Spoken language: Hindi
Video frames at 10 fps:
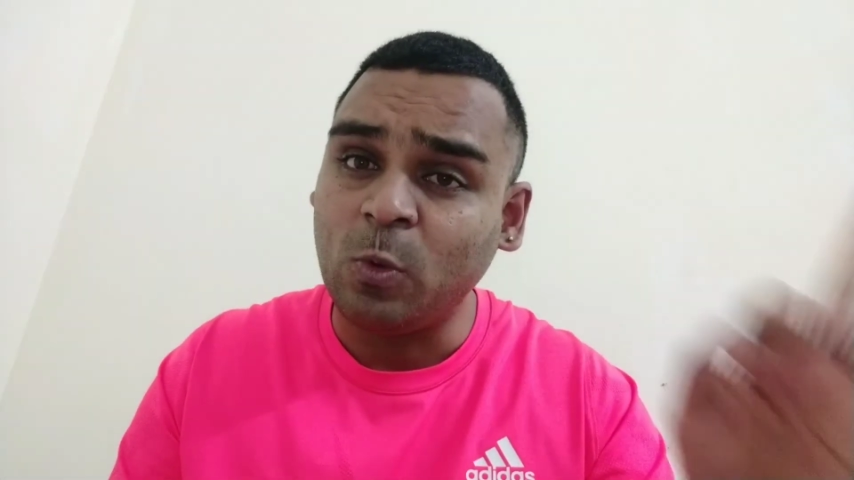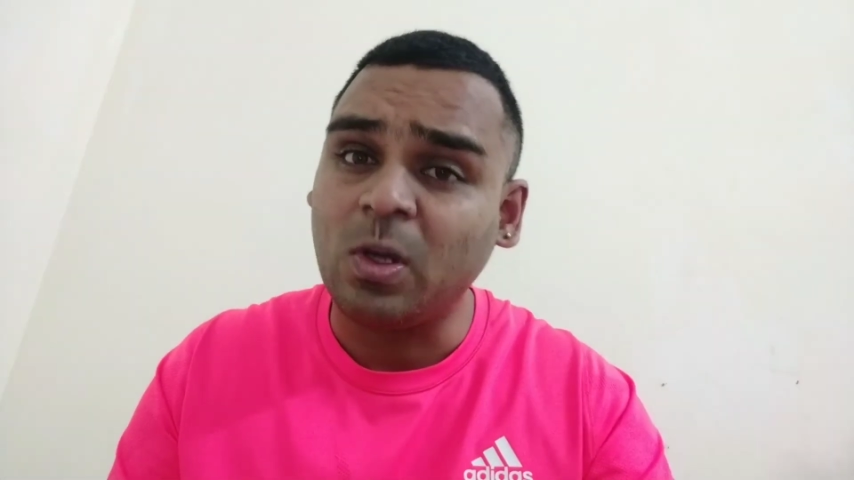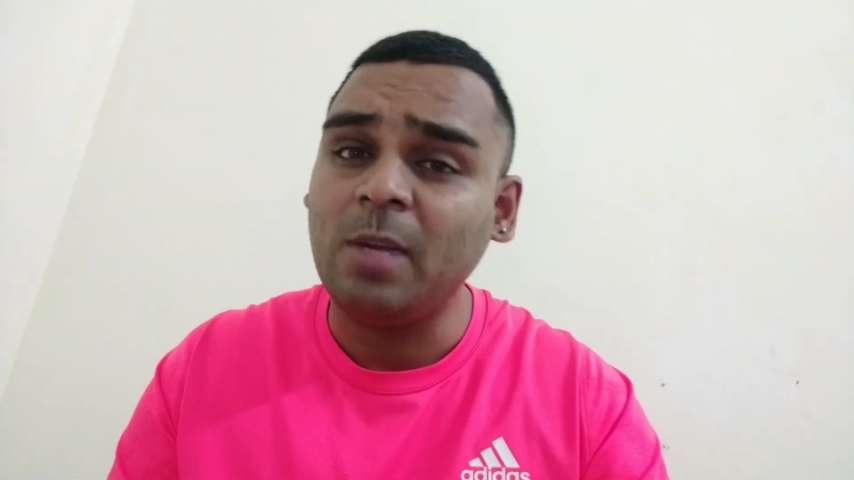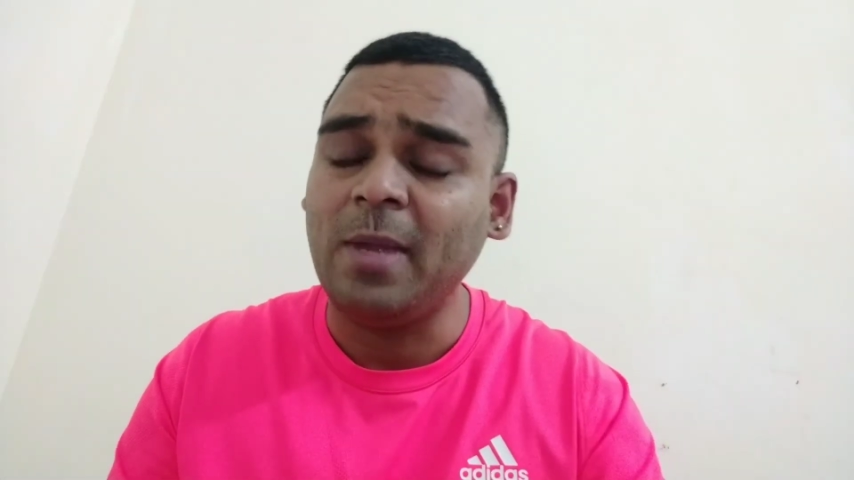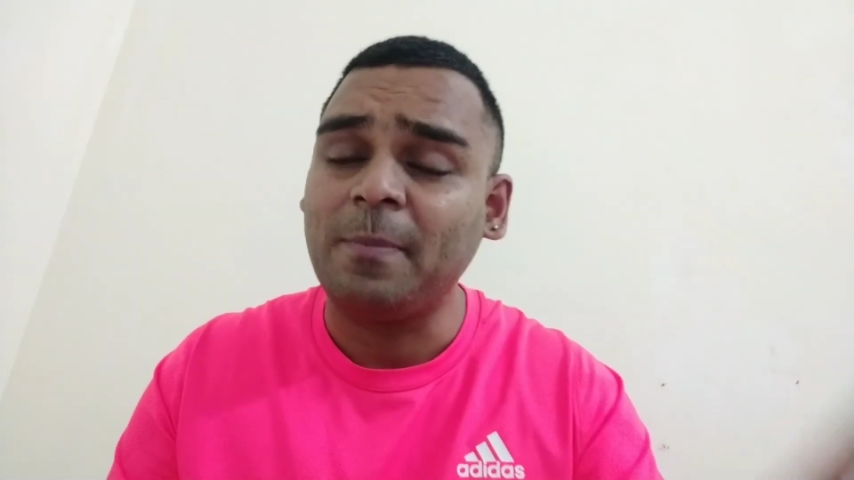
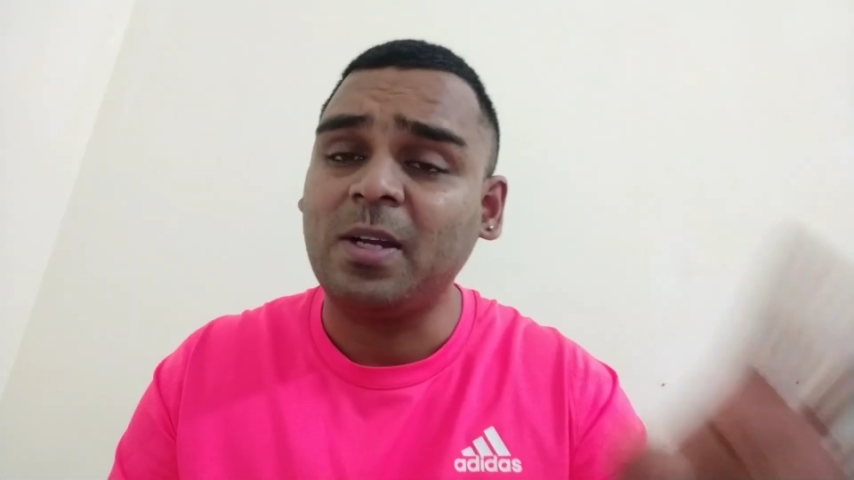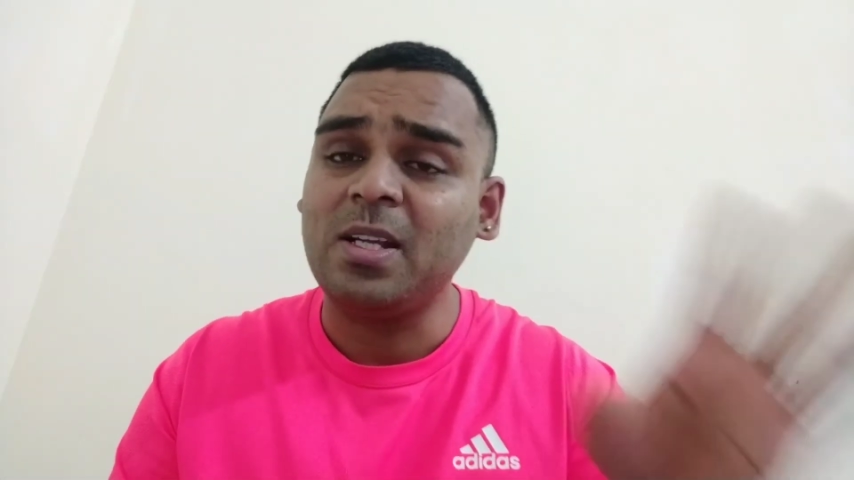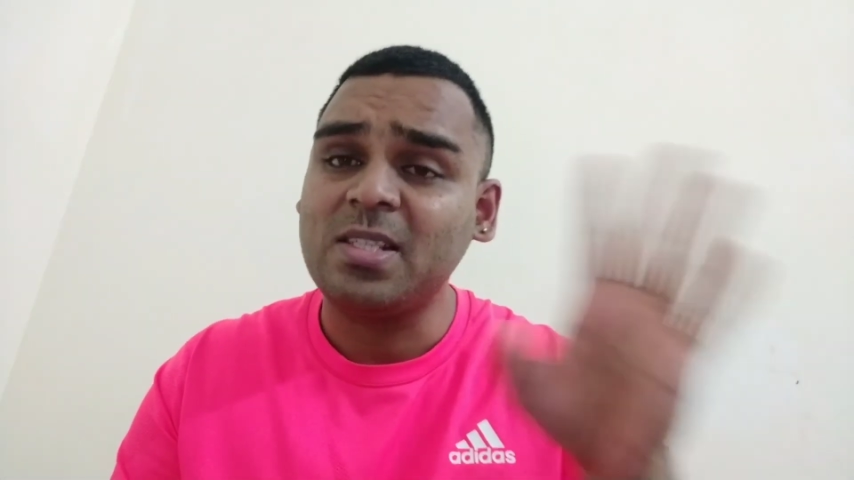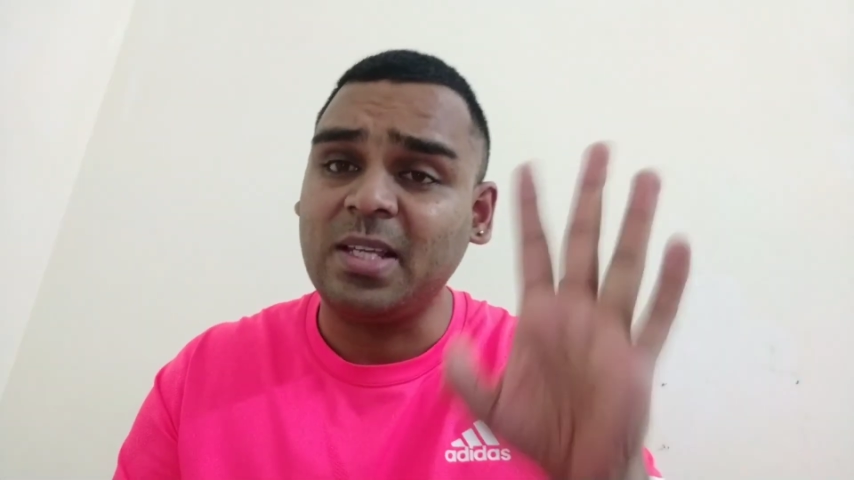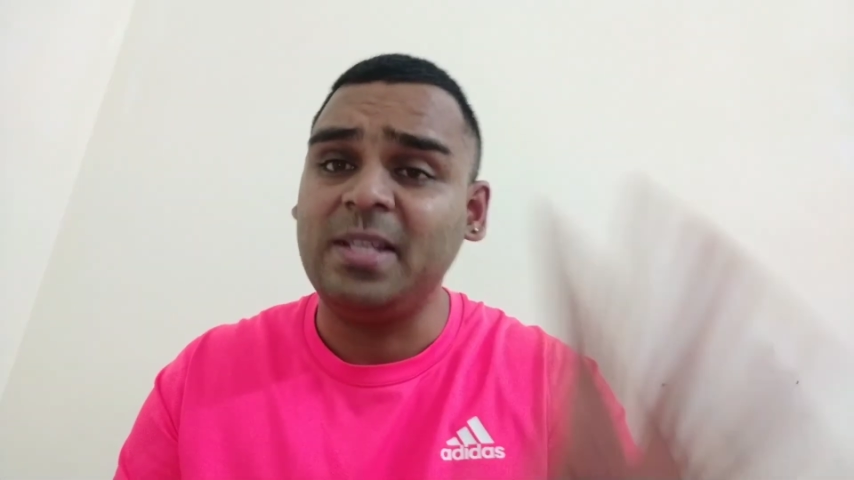गूगल मैप
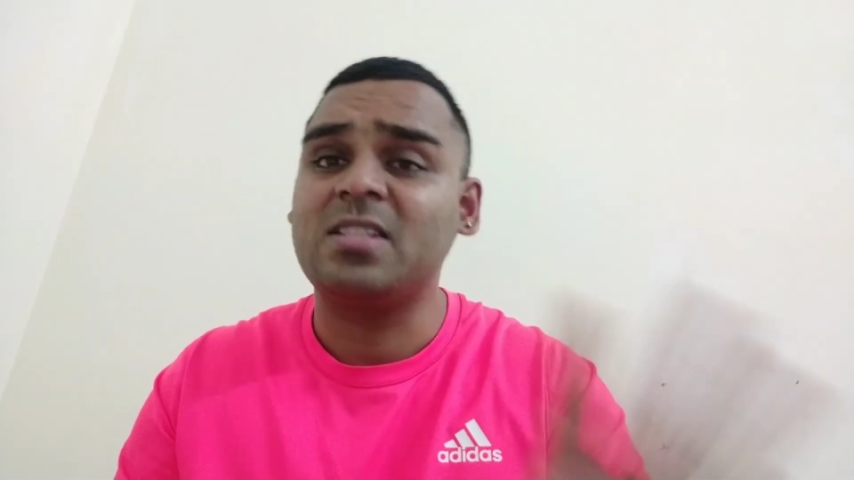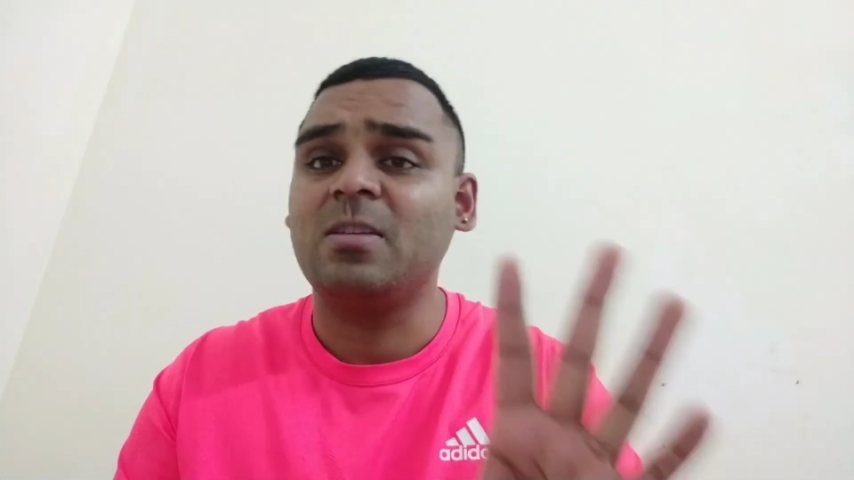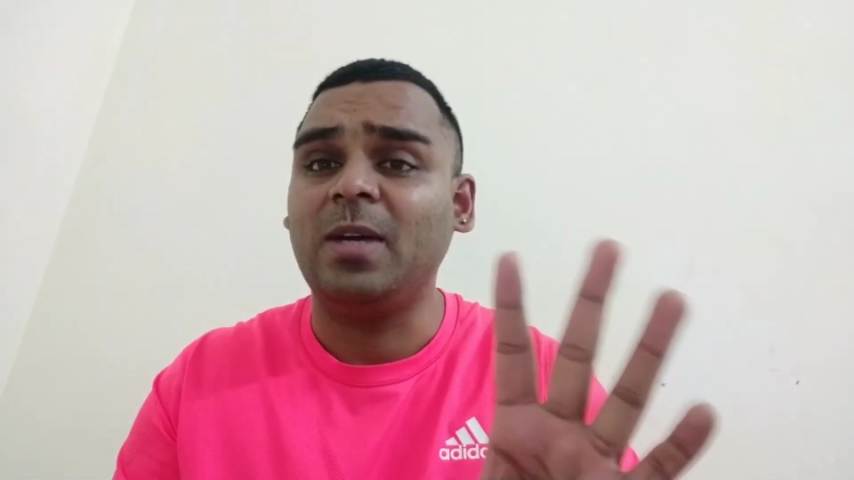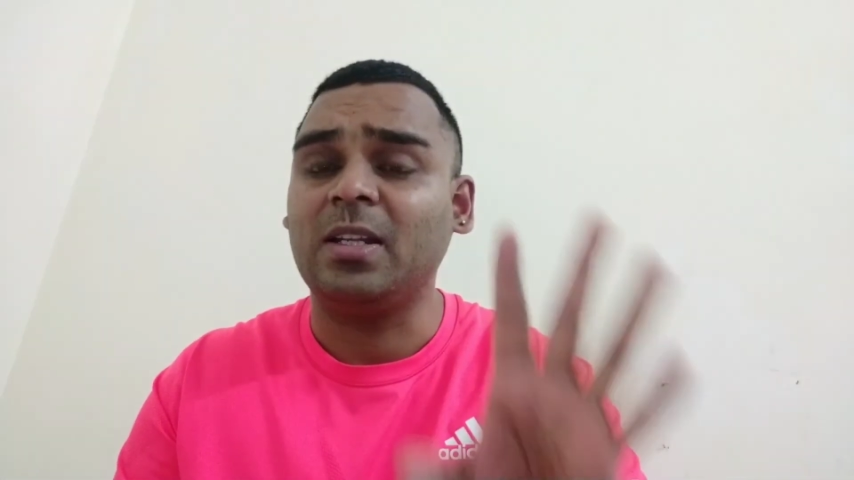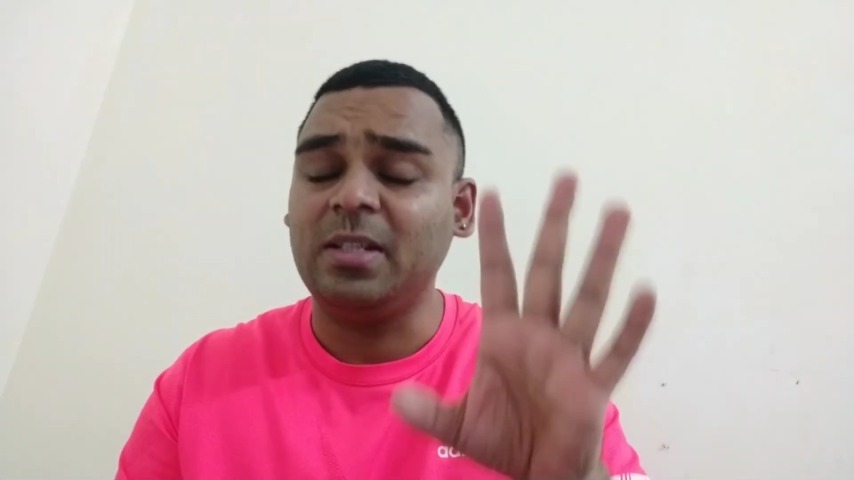का सही
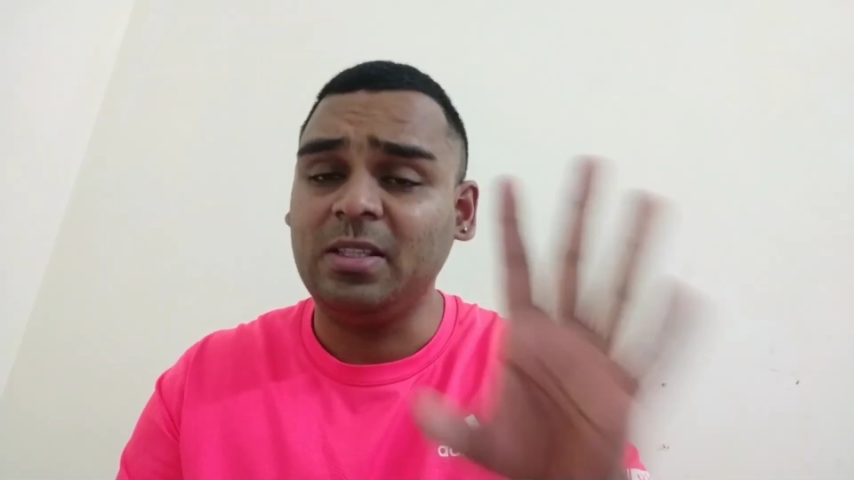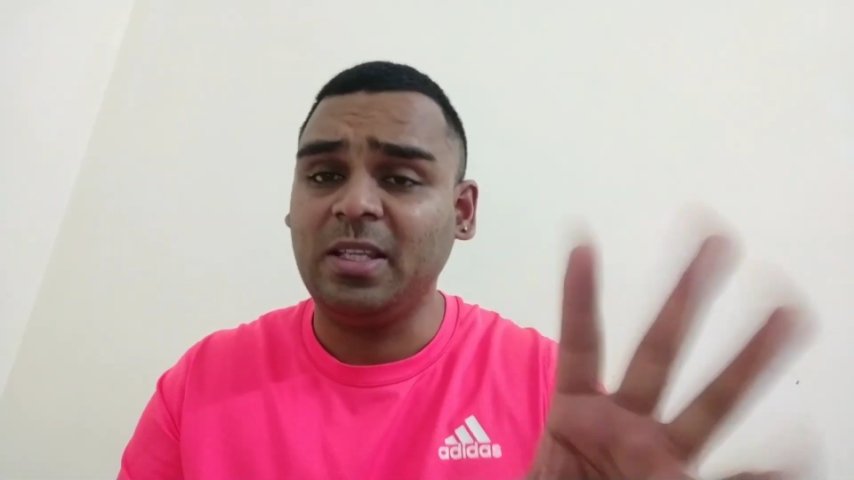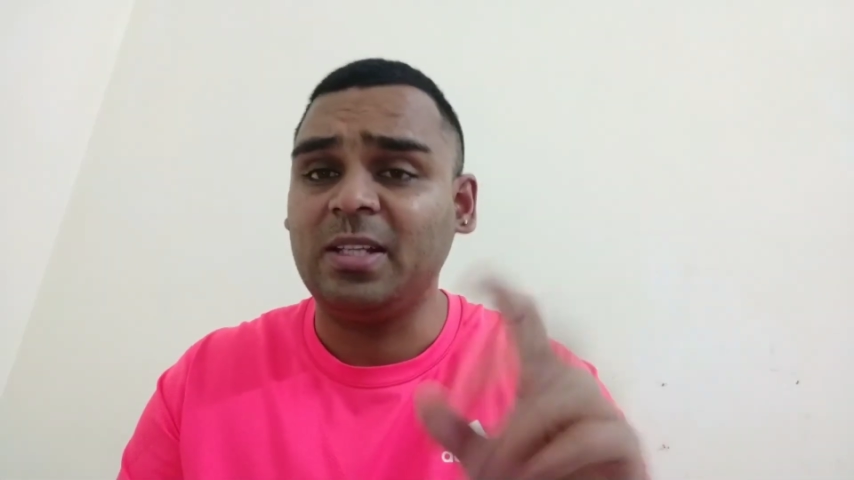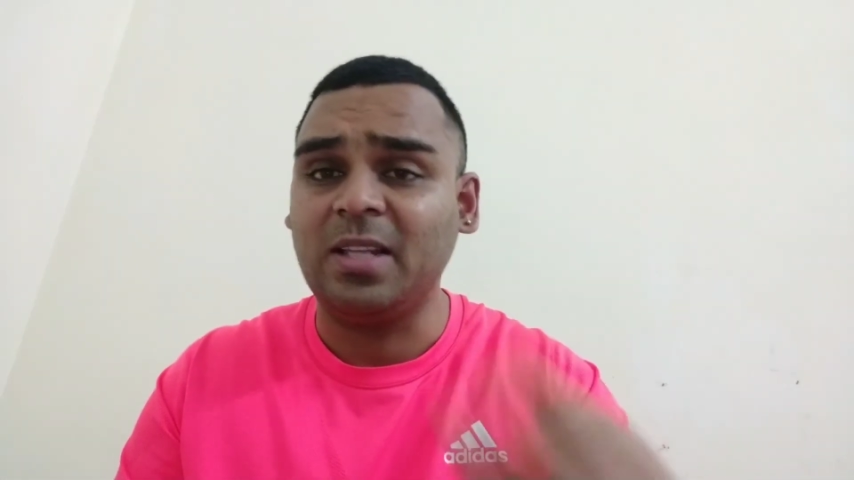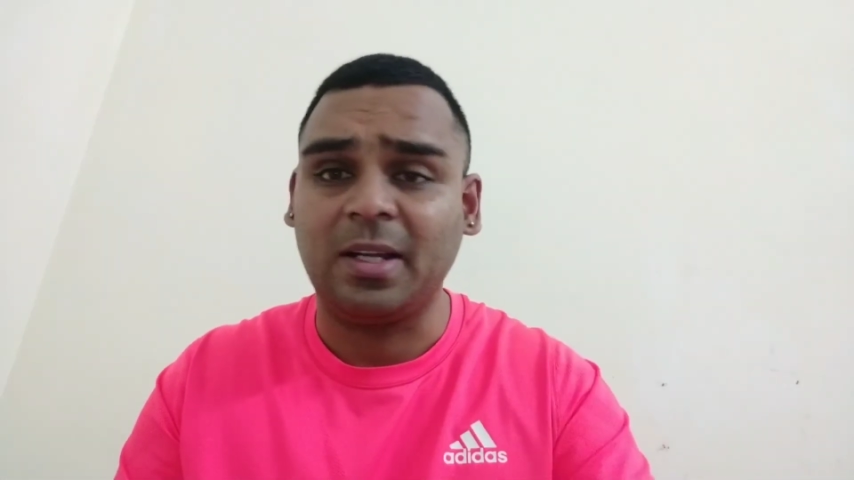इस्तेमाल
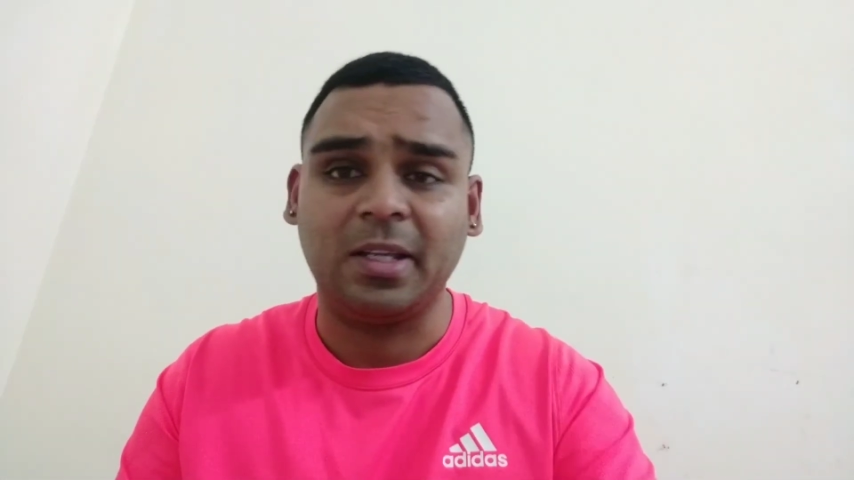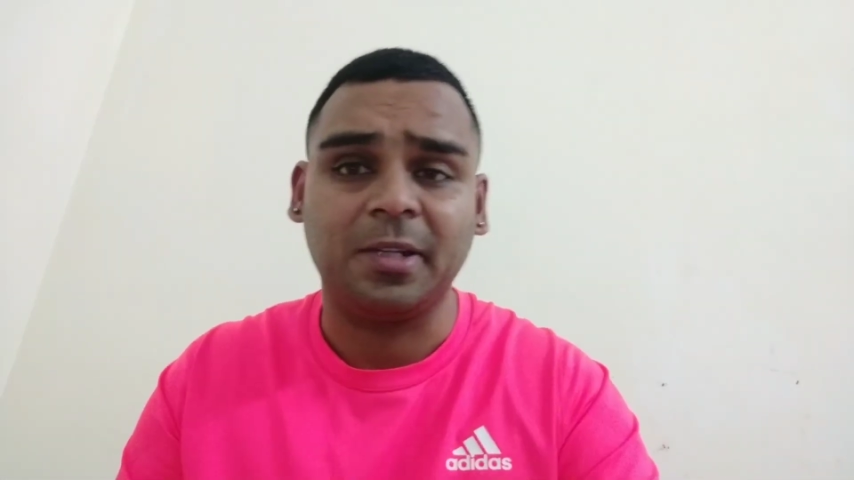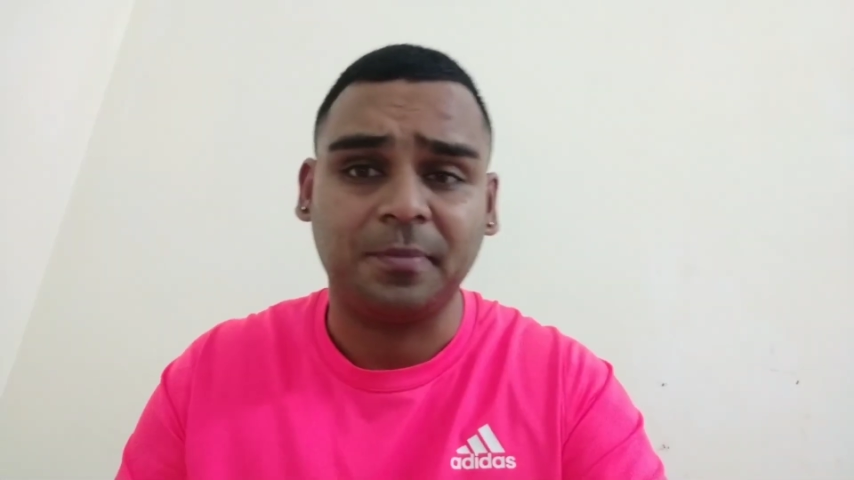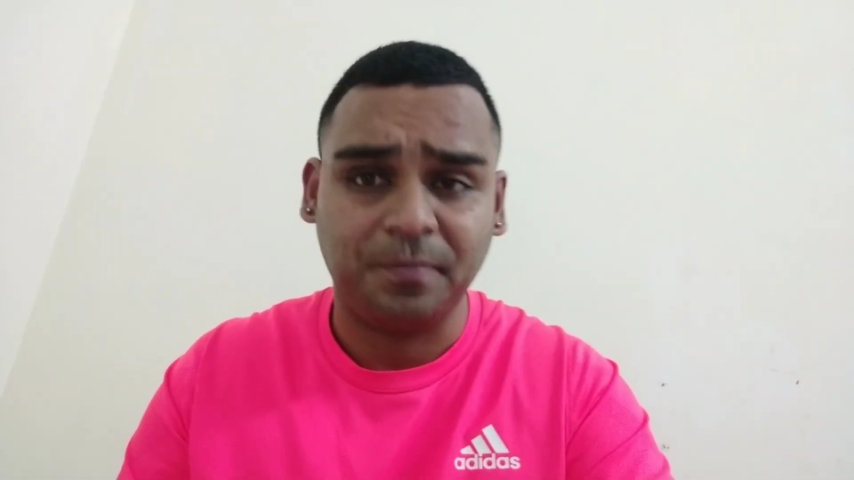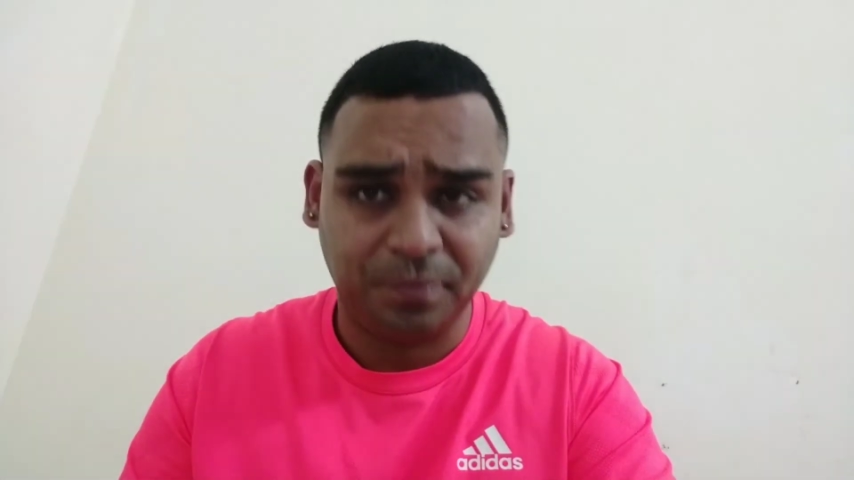करें देख दाख के